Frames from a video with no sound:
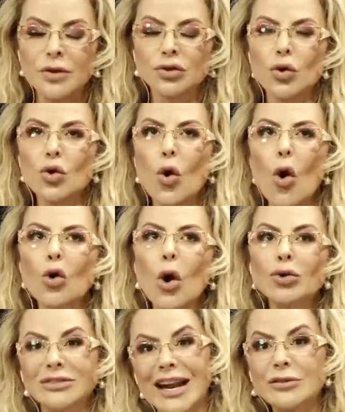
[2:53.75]
No
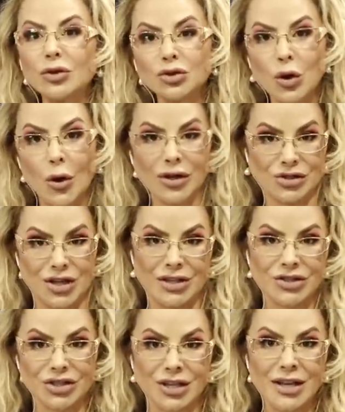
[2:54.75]
Google Tradutor,
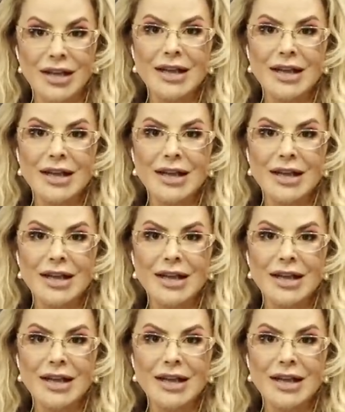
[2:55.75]
gente.